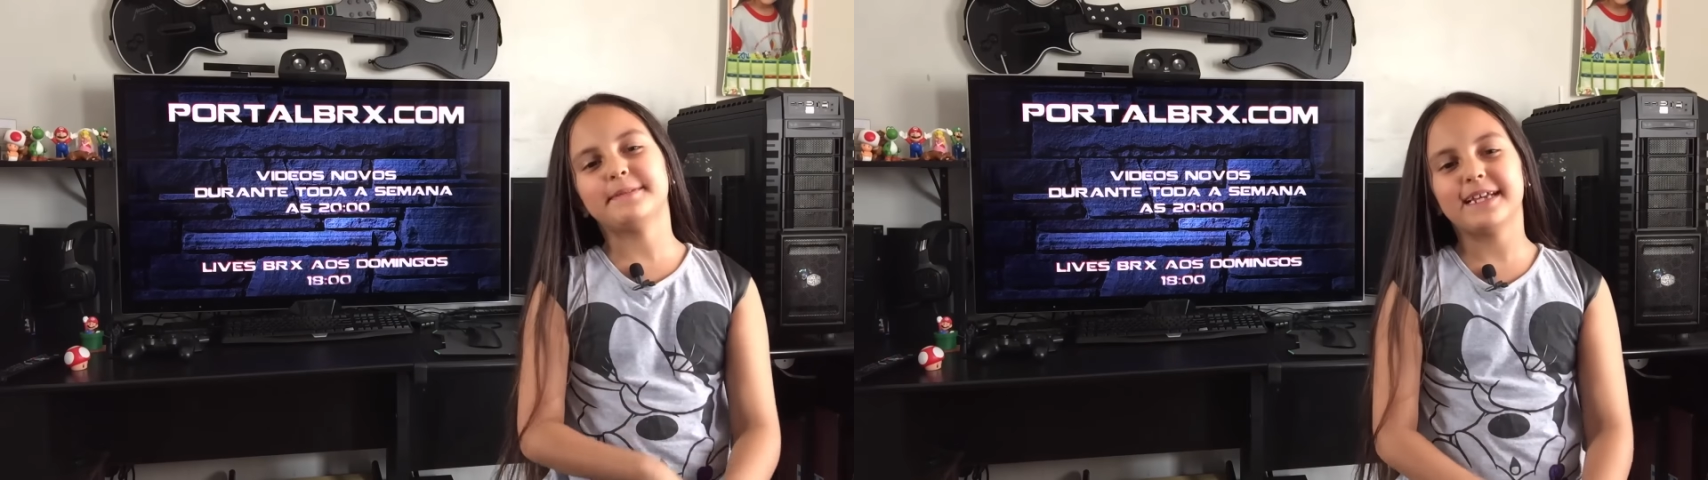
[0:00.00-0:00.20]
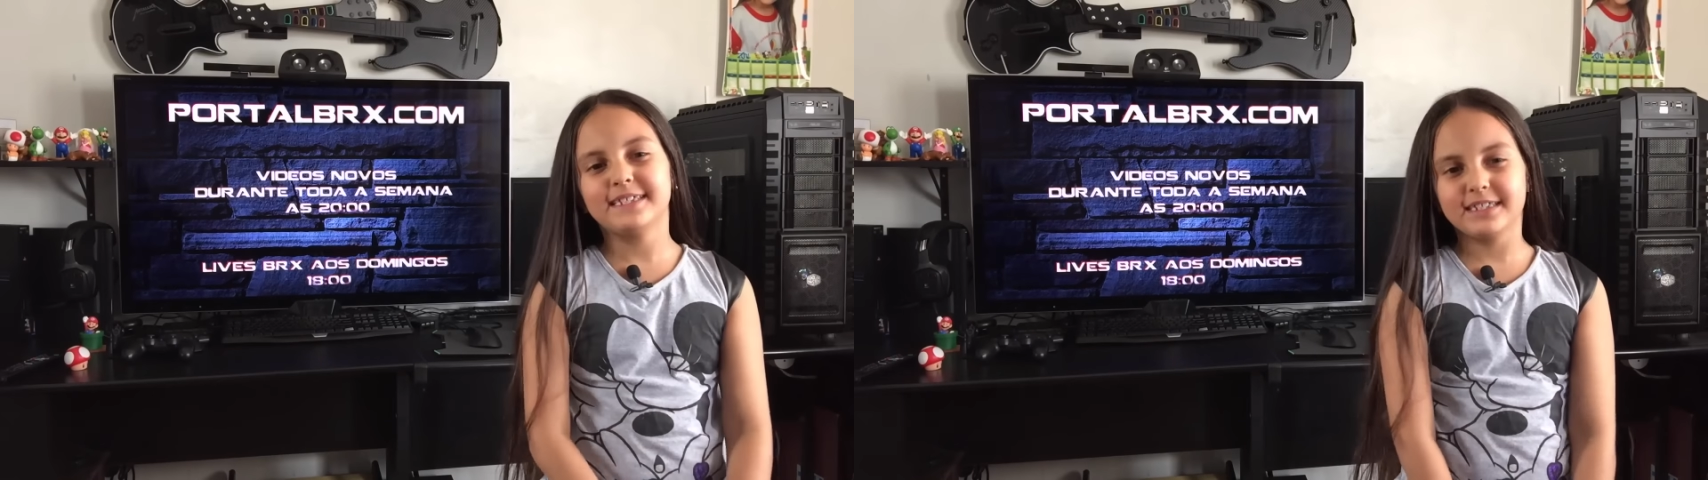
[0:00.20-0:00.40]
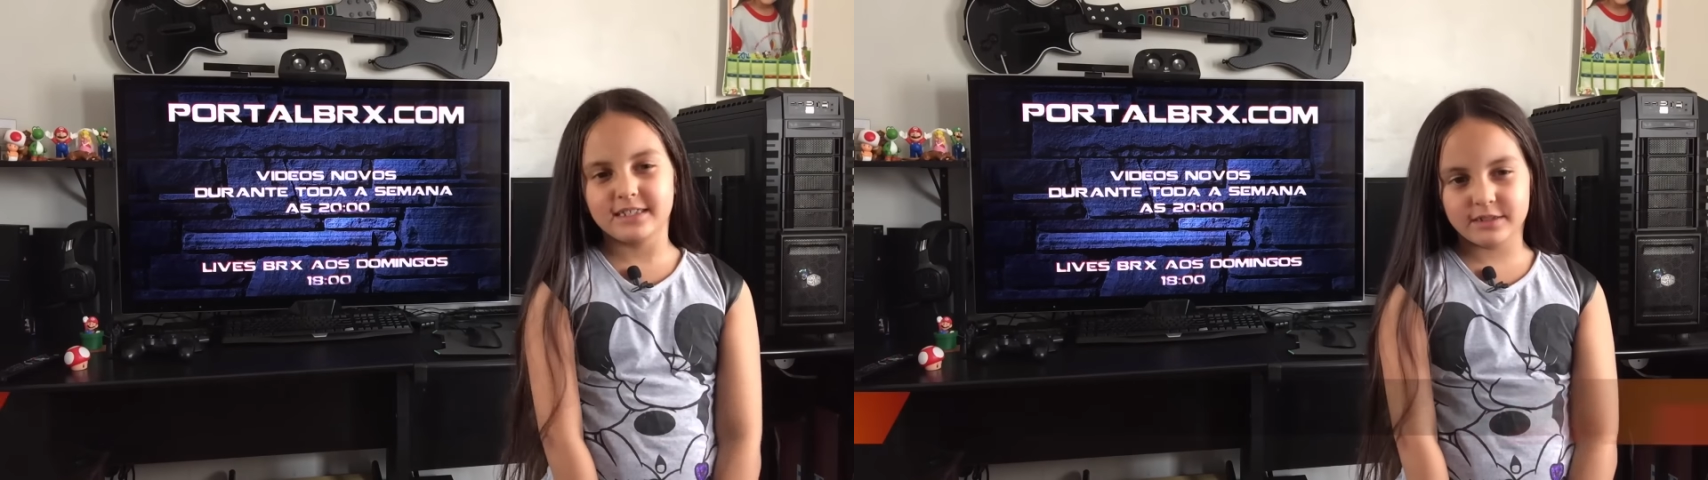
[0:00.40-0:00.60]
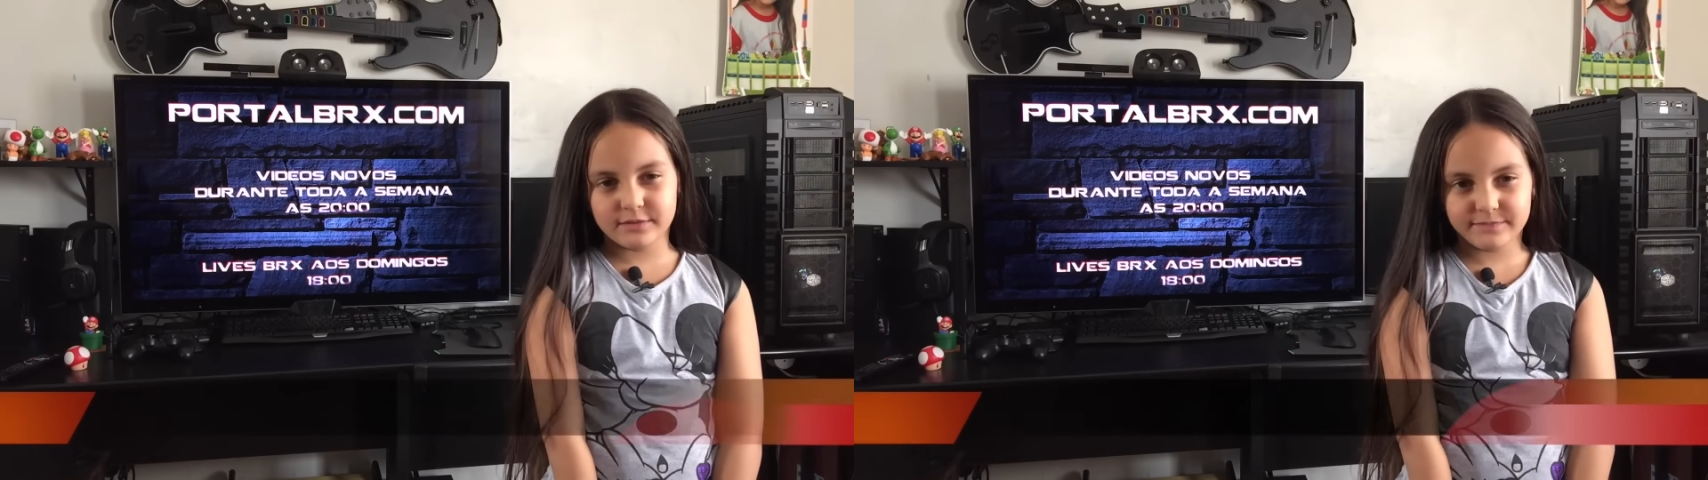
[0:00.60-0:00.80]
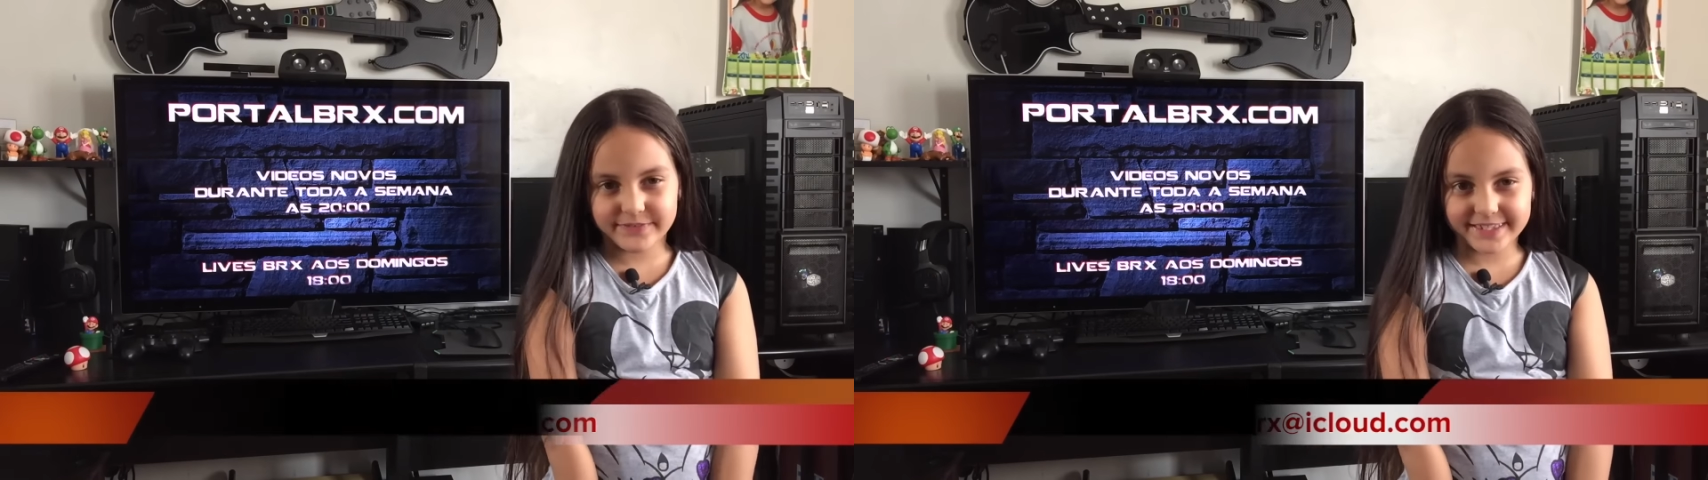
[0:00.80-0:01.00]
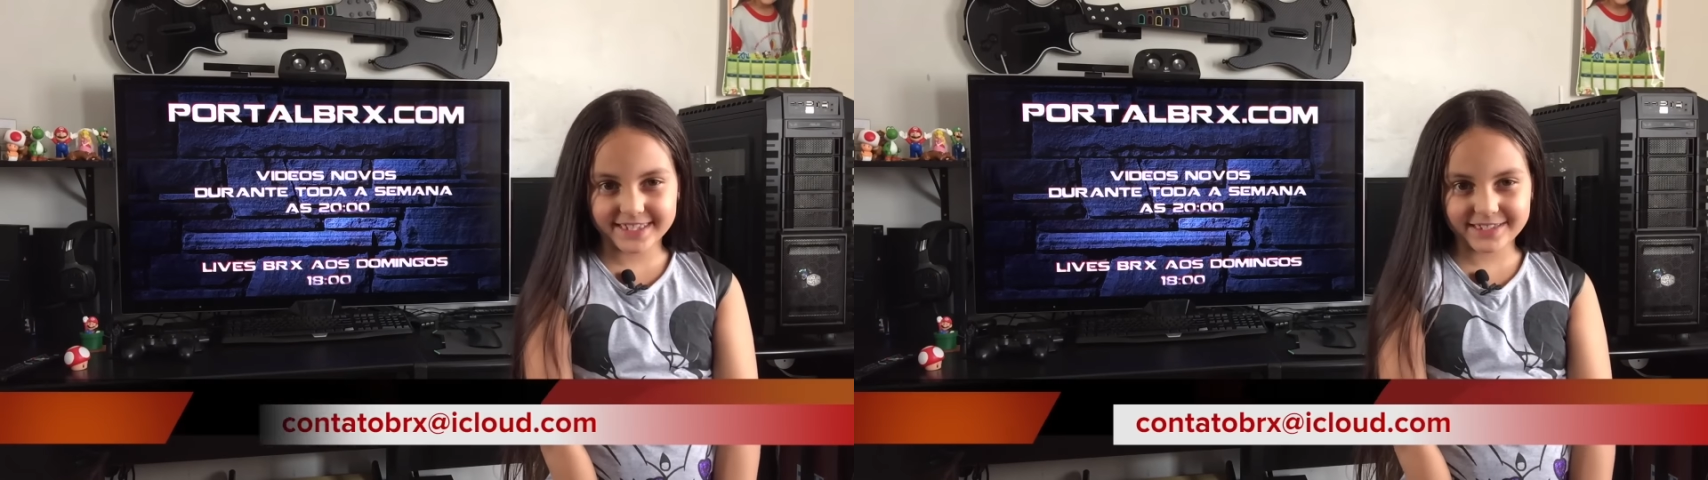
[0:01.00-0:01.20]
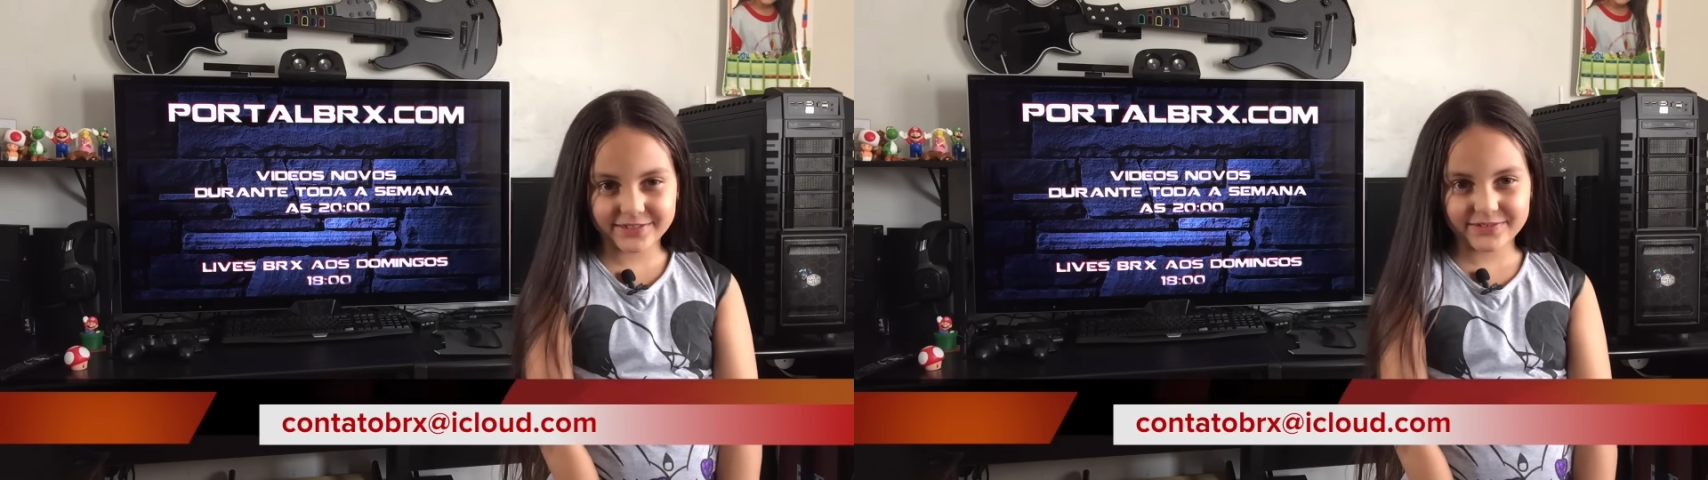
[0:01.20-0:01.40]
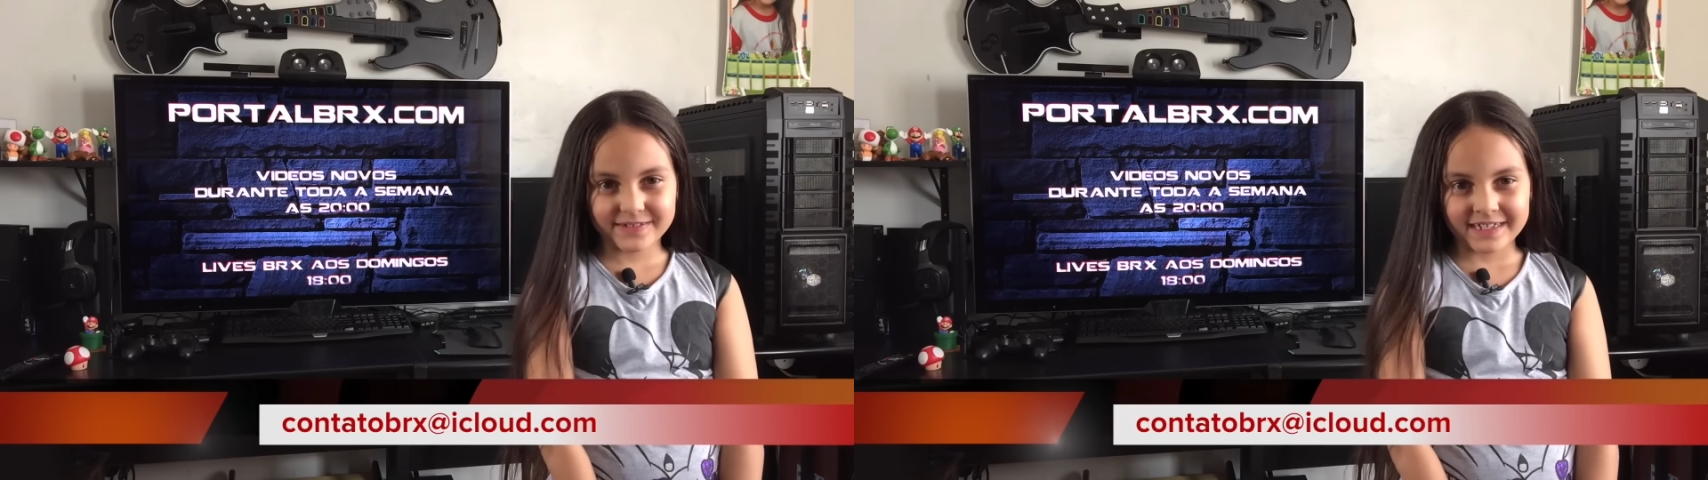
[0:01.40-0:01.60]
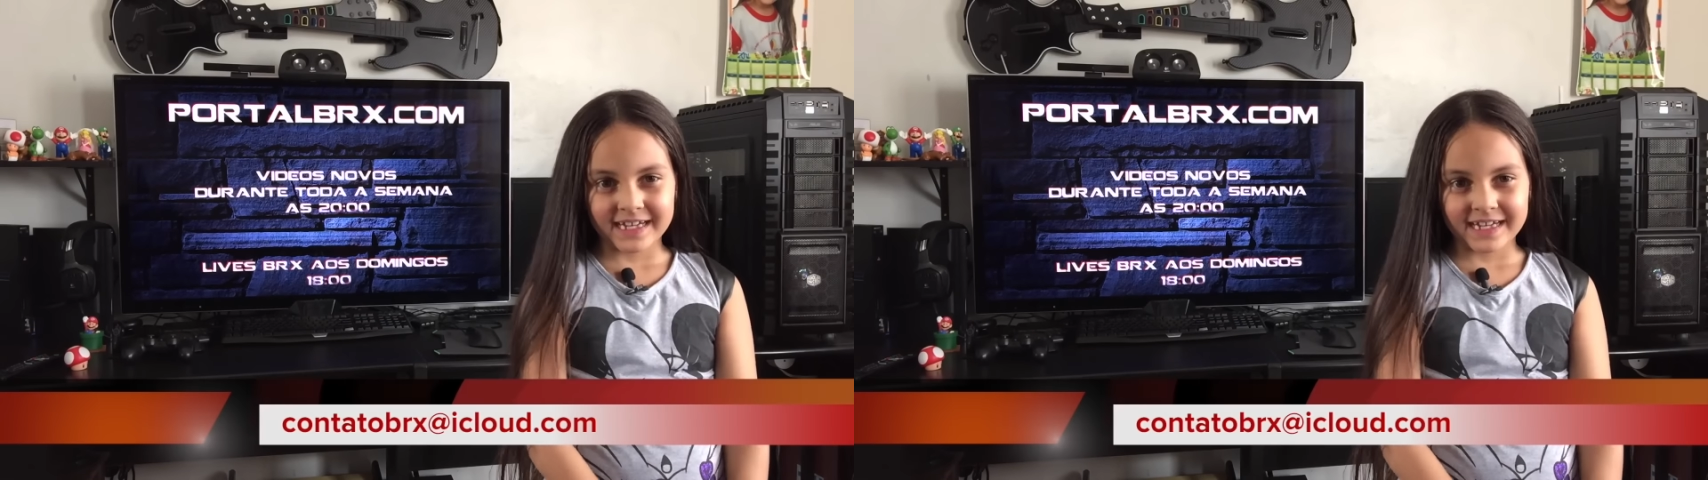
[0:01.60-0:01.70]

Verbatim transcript: por ter assistido o vídeo.